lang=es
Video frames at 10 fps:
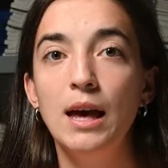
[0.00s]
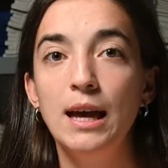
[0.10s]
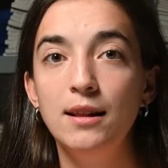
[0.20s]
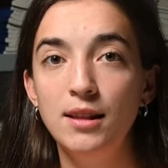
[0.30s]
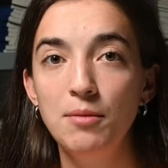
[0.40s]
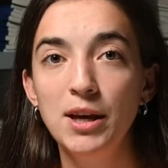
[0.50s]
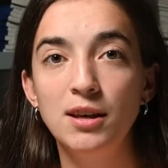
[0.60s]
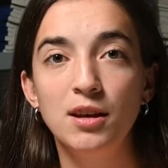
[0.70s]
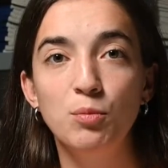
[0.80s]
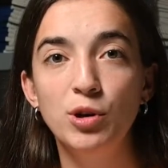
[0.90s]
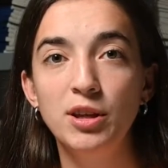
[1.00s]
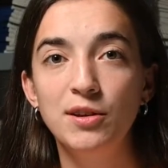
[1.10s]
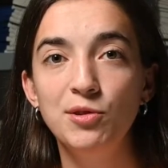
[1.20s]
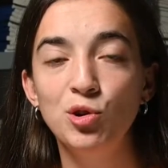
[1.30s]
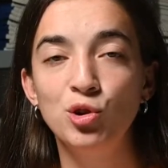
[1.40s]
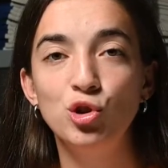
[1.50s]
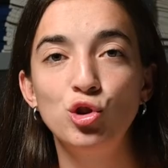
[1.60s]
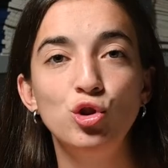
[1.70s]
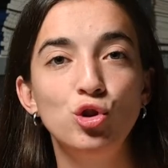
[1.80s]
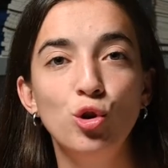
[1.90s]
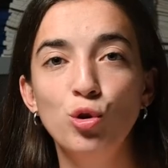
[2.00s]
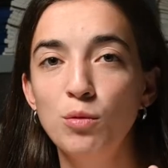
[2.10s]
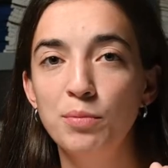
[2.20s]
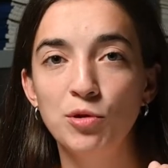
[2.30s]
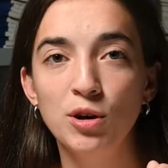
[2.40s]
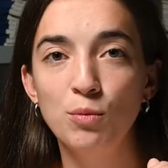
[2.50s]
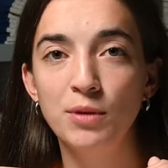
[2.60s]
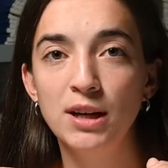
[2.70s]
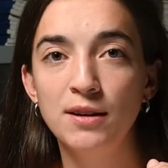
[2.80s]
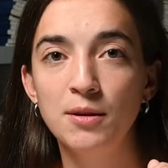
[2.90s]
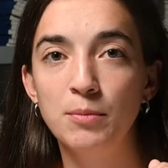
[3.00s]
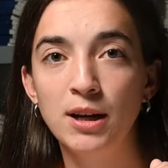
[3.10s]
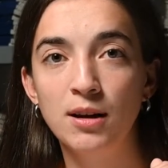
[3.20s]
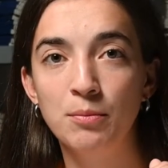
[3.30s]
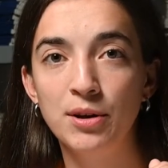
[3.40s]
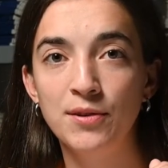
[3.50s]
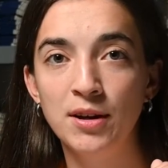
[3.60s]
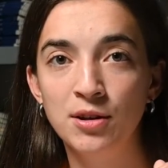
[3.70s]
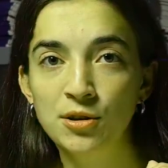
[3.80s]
El tema es que después de eso, todo empezó a complicarse para el empresario.